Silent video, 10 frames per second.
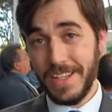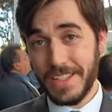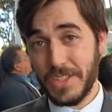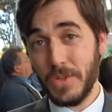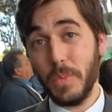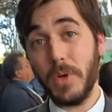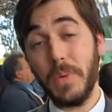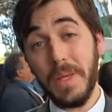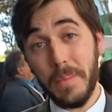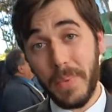E este
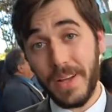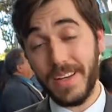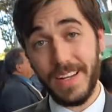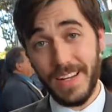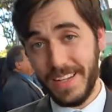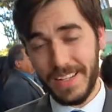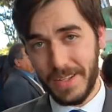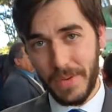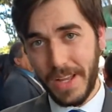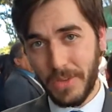número ímpar, ele
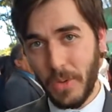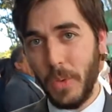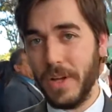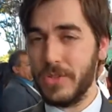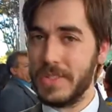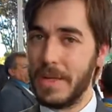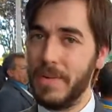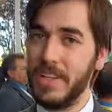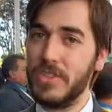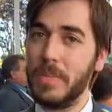não é à toa, é
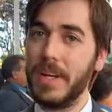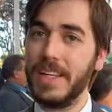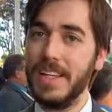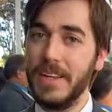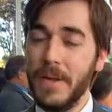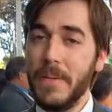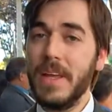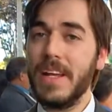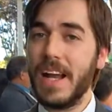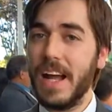justamente para que,
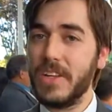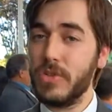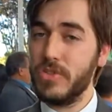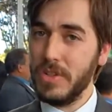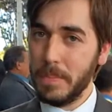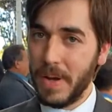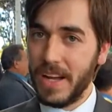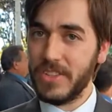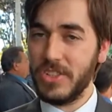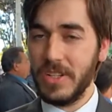em caso de
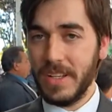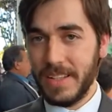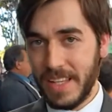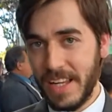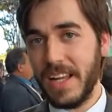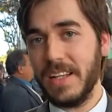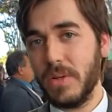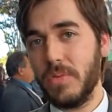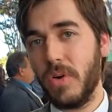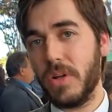empate, tenha
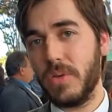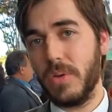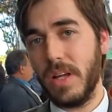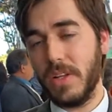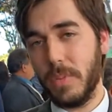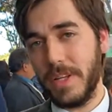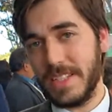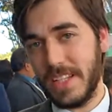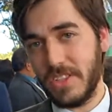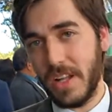ainda o voto é, do
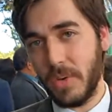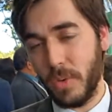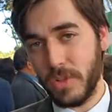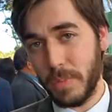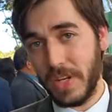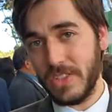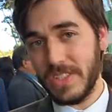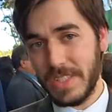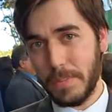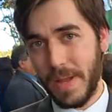presidente da Corte para
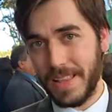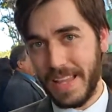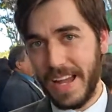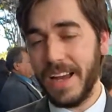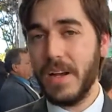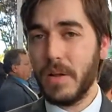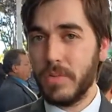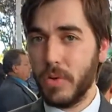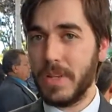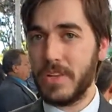desempatar
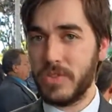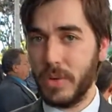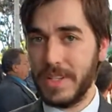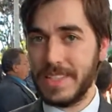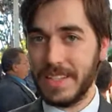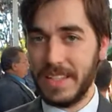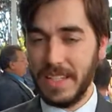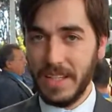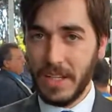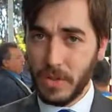votações
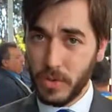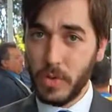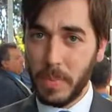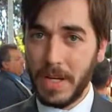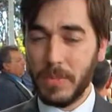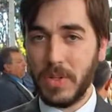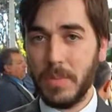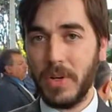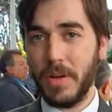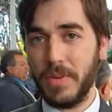aqui no Supremo
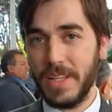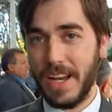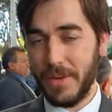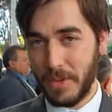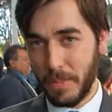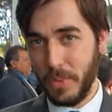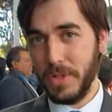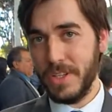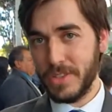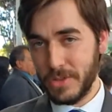Tribunal Federal. Então,
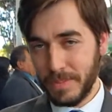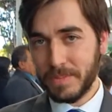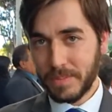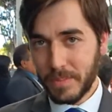por isso,